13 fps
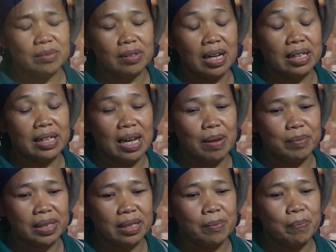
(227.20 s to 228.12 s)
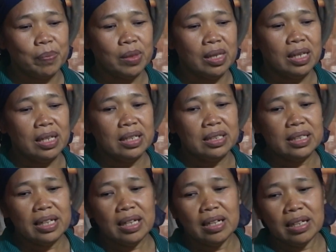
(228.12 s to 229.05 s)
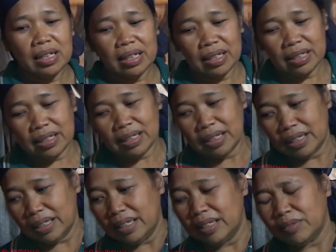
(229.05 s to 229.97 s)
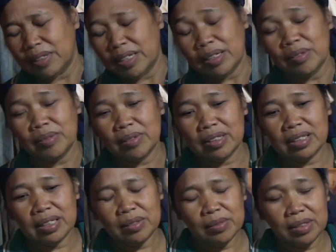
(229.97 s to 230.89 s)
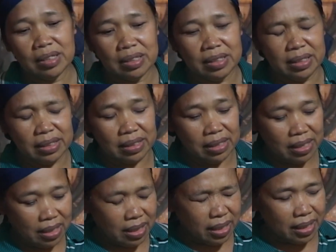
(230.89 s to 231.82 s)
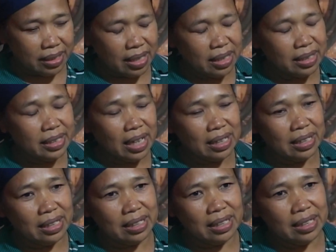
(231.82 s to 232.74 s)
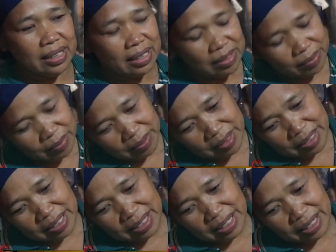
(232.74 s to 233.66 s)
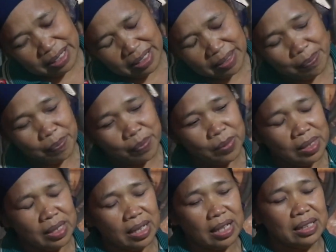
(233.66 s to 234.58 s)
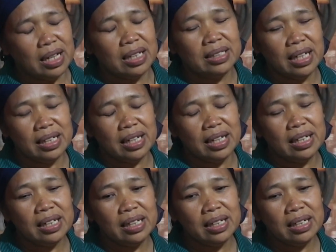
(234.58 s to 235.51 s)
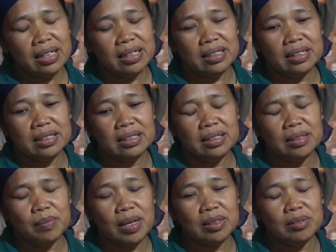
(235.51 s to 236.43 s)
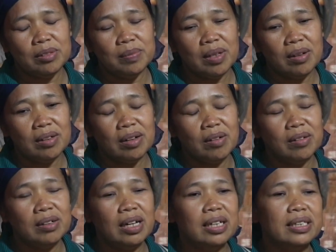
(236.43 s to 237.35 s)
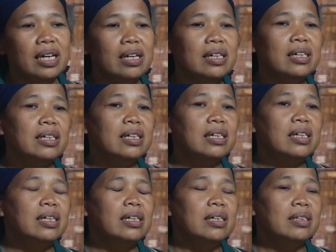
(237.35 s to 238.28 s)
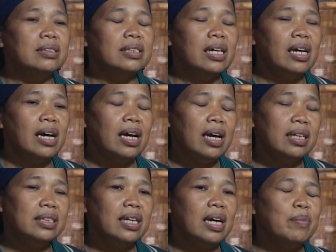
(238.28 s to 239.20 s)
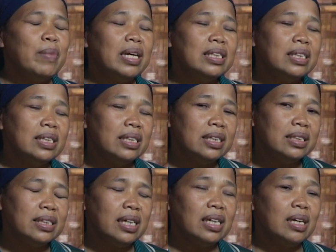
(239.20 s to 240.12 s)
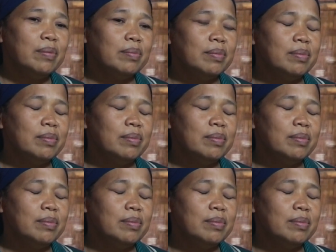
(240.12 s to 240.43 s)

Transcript: tuh lagi hamil ah, saya tidur tidur sedang yang ini gitu ini kata saya nih batur mah orang-orang yang sehat yang mati saya